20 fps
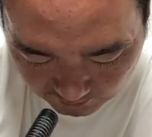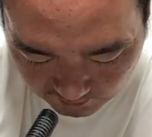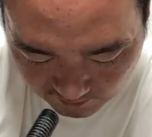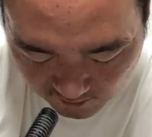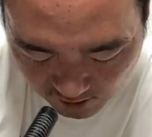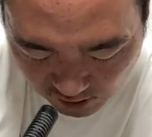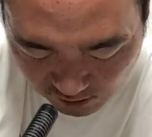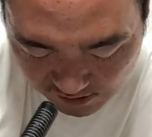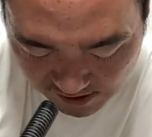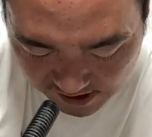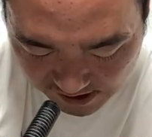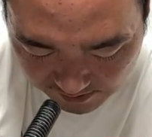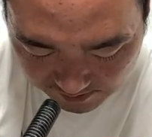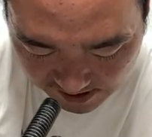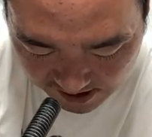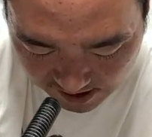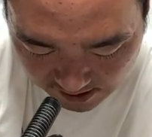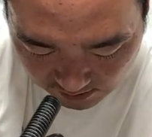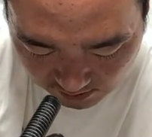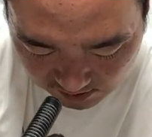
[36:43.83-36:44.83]
小泉
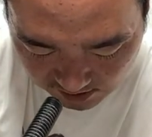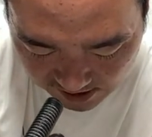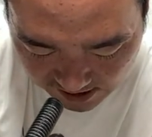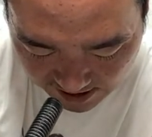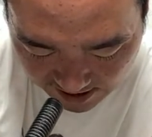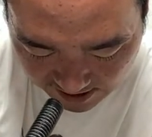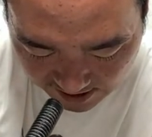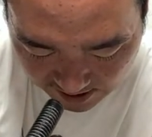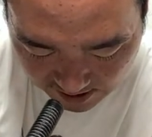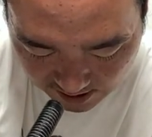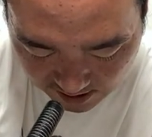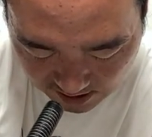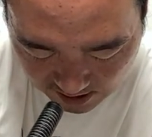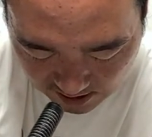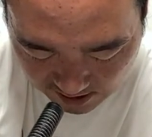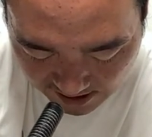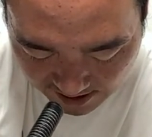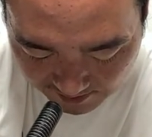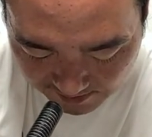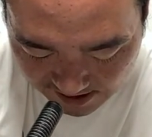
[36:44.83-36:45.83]
総裁
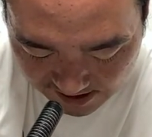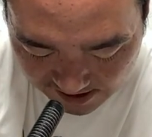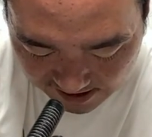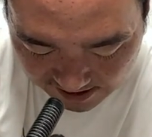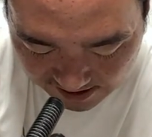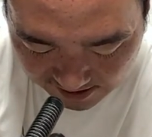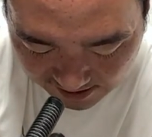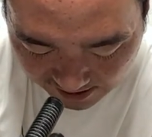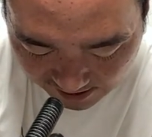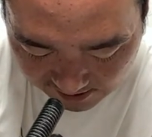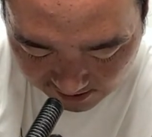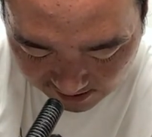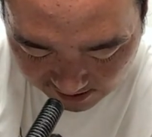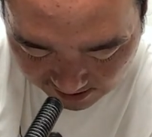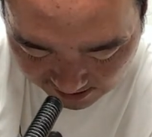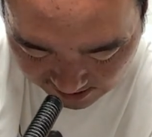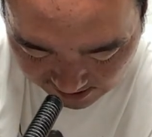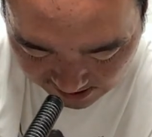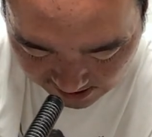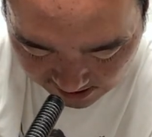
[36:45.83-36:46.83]
山崎拓
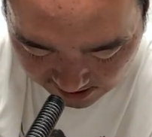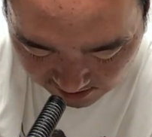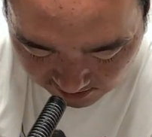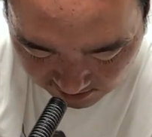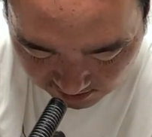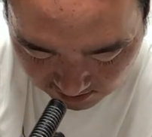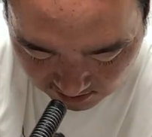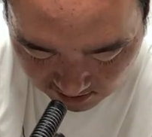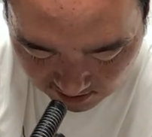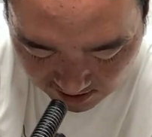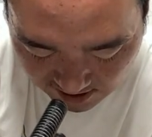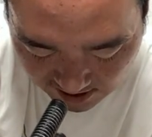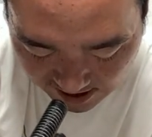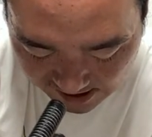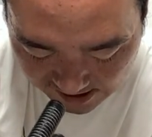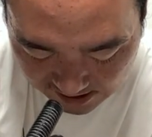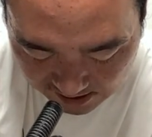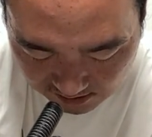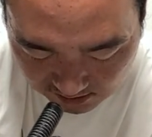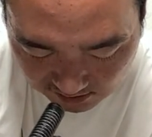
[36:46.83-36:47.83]
幹事長麻
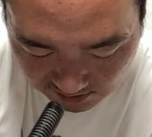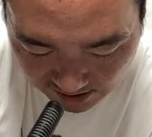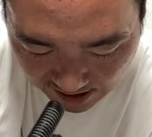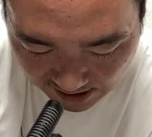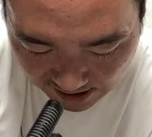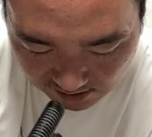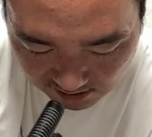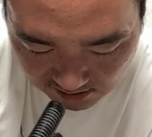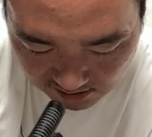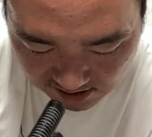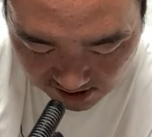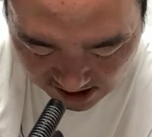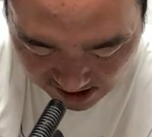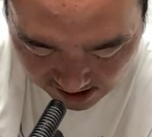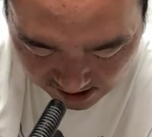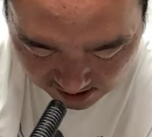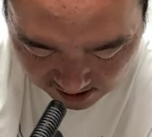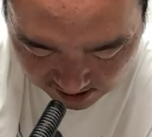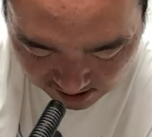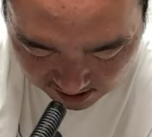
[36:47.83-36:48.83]
生太郎
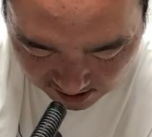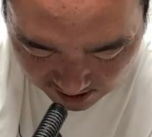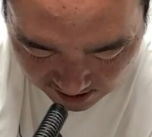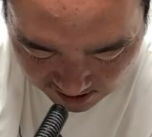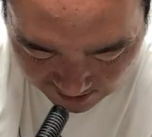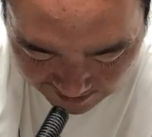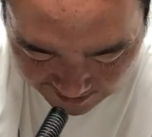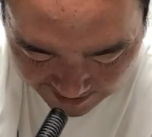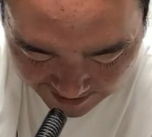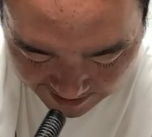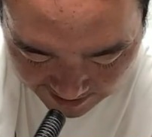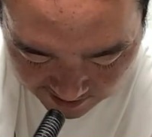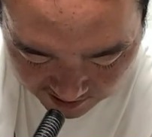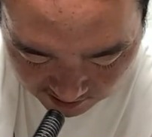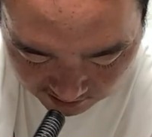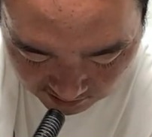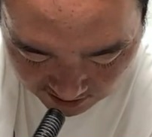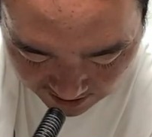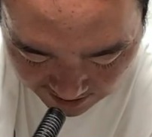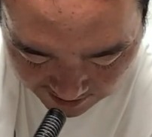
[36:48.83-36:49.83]
政えー、政
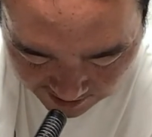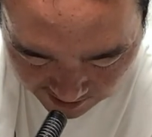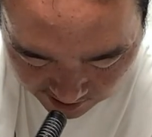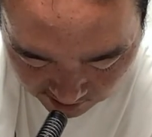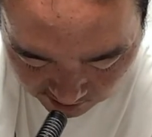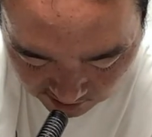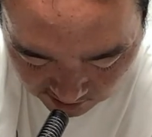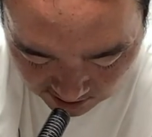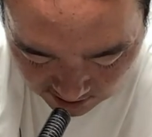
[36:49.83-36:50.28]
調会長